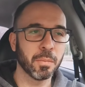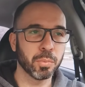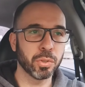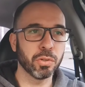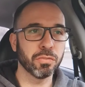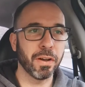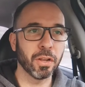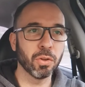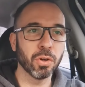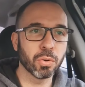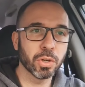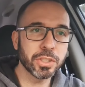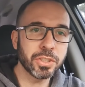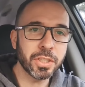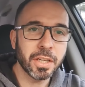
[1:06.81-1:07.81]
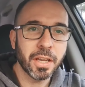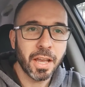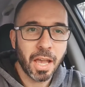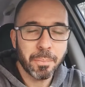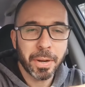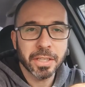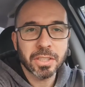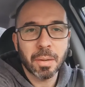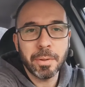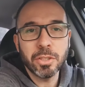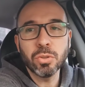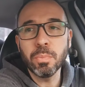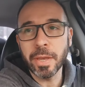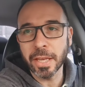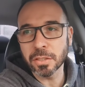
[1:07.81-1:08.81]
Porque o valor hoje é
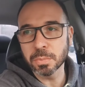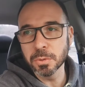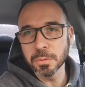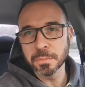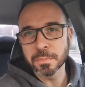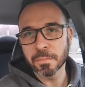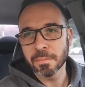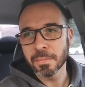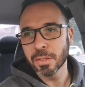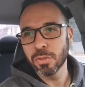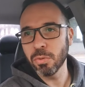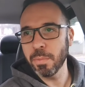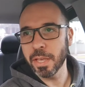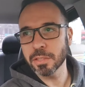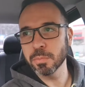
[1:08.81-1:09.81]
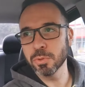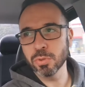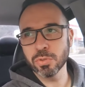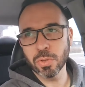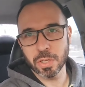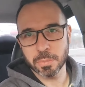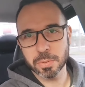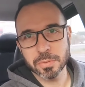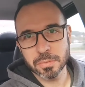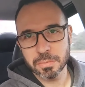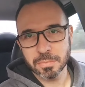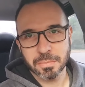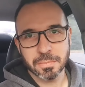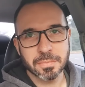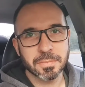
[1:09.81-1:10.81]
praticamente o mesmo, o mesmo dos ônibus,
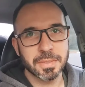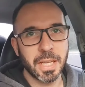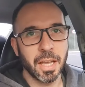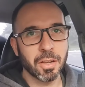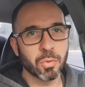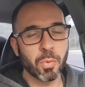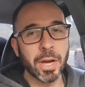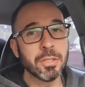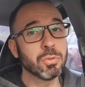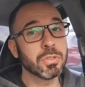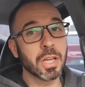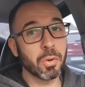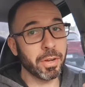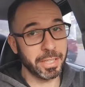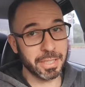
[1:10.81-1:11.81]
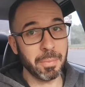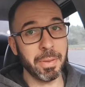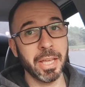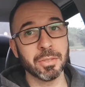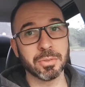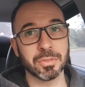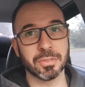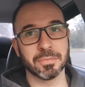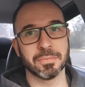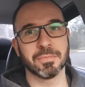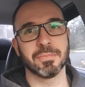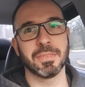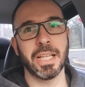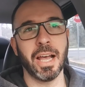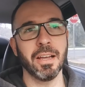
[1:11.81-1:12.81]
né? Quando não ainda menos,
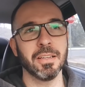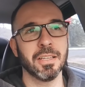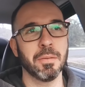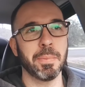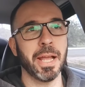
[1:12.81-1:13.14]
tá?